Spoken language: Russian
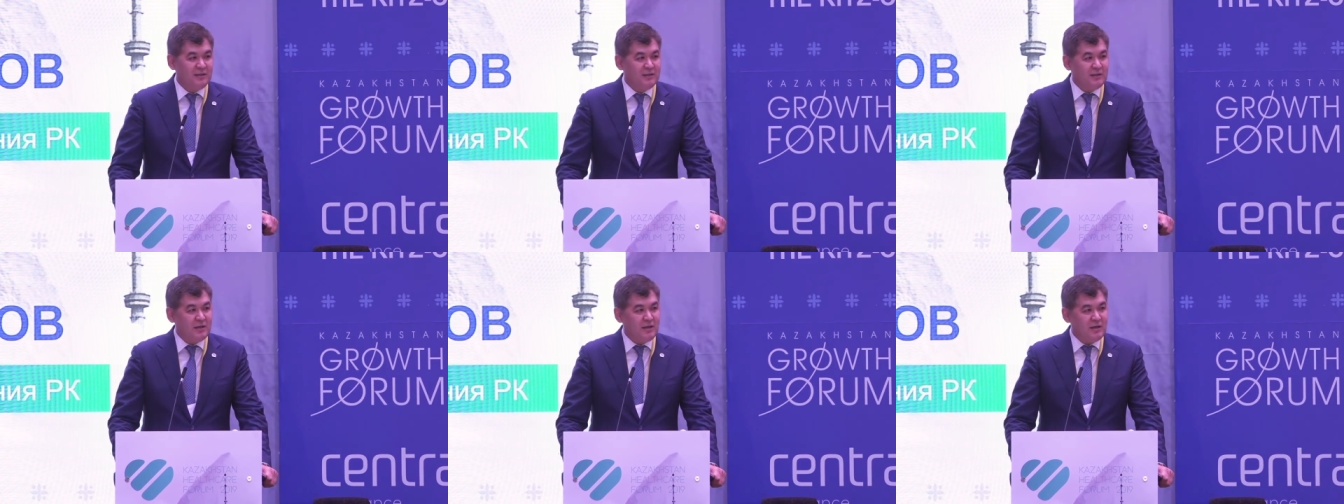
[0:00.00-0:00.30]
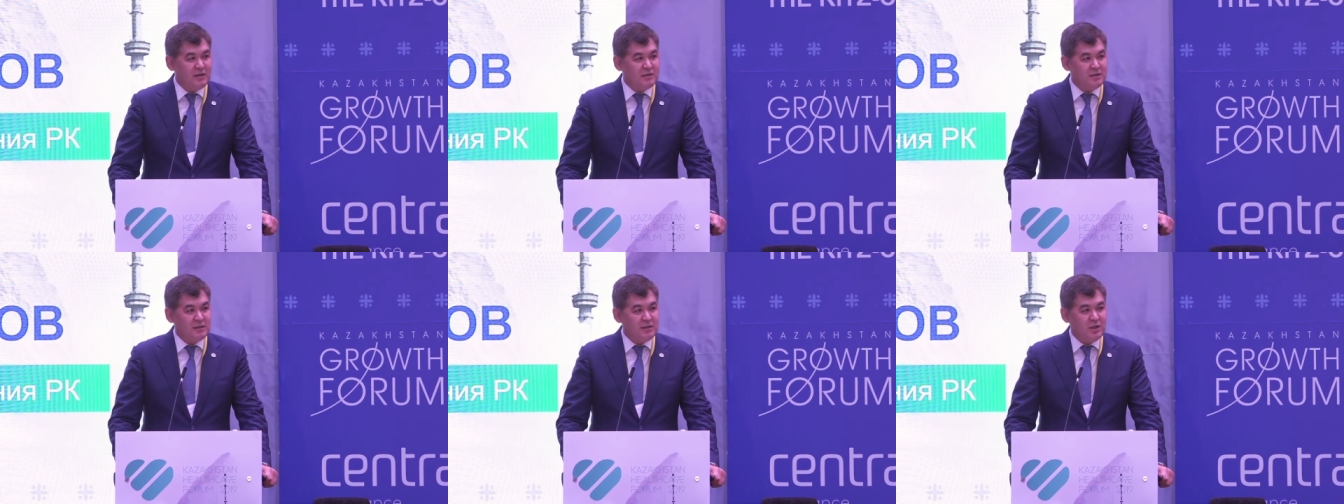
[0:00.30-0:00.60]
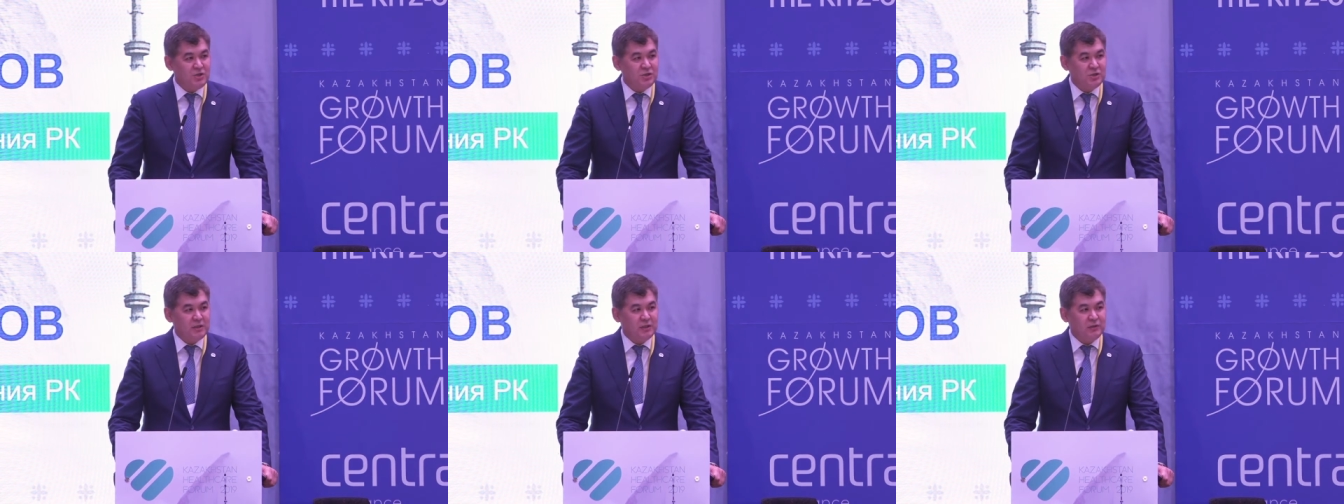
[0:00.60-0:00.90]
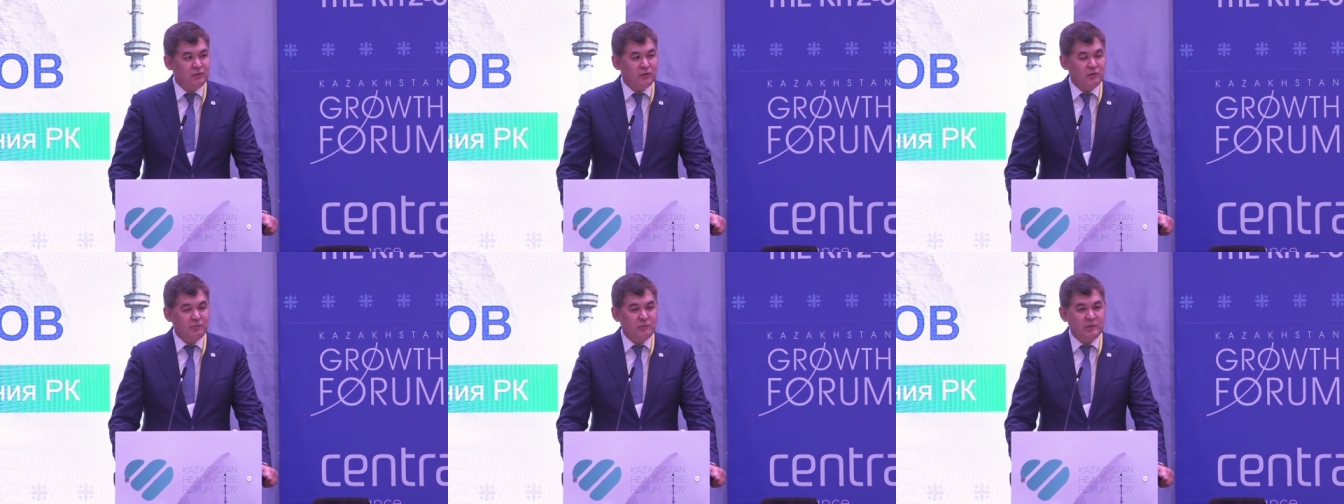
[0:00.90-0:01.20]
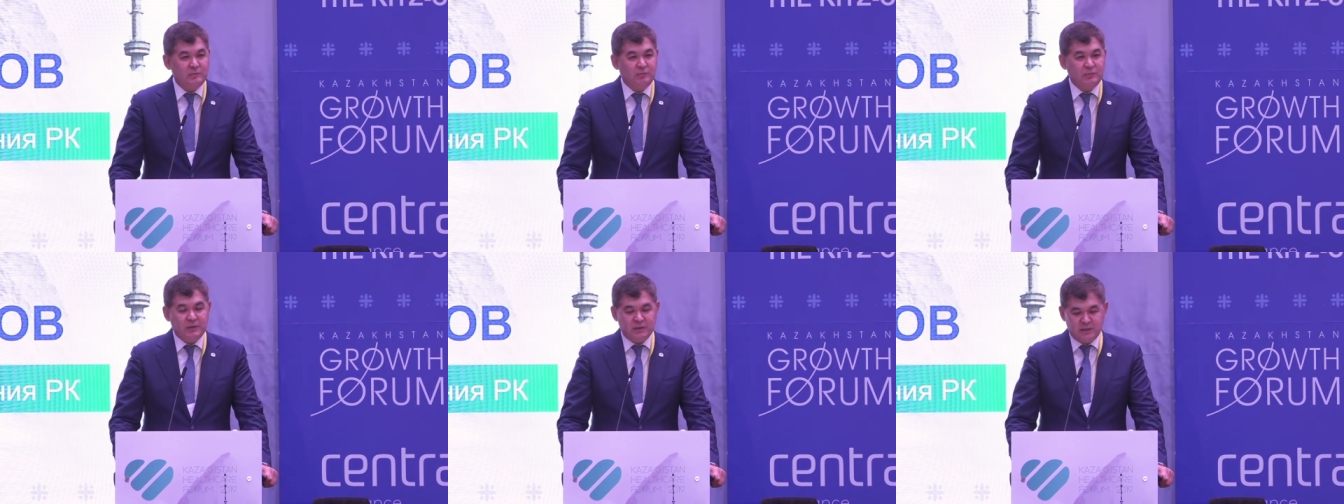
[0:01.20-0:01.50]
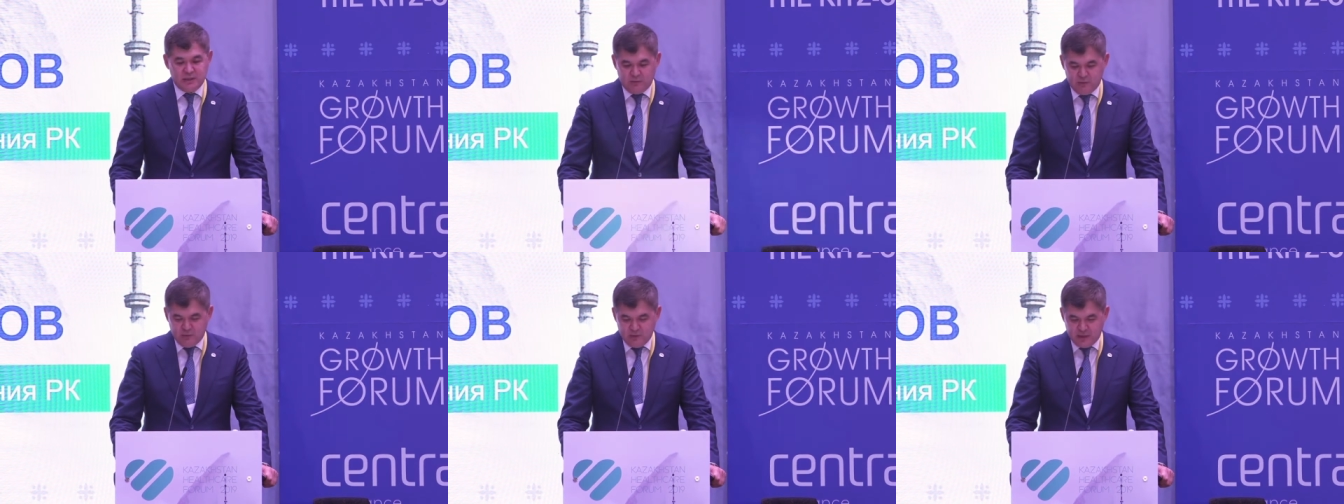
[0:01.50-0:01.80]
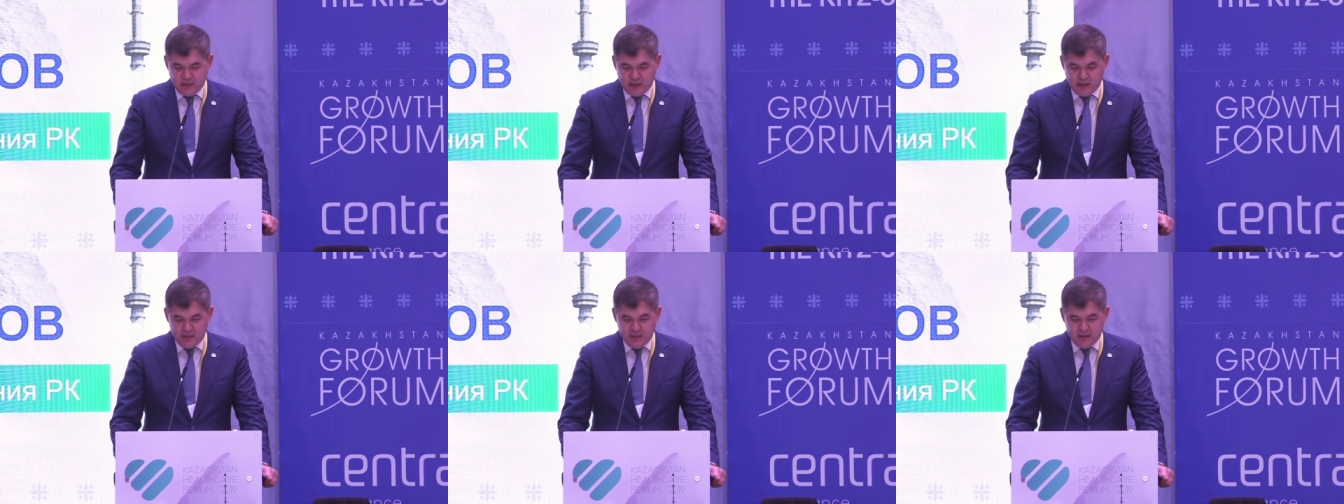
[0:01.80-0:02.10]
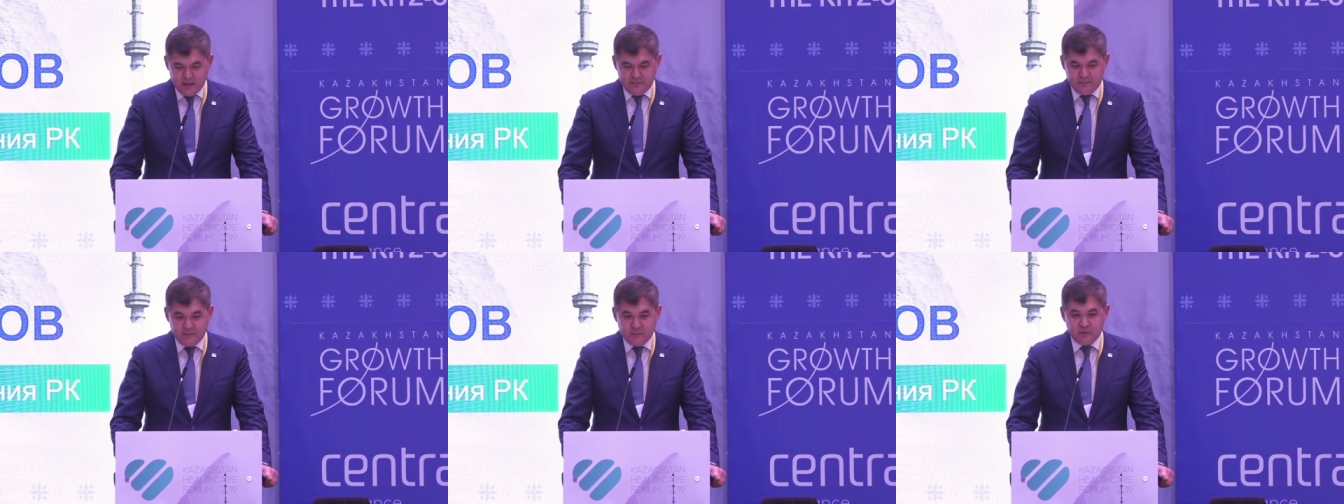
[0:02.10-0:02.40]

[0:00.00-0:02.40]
э, задач, которые мы перед собой ставили,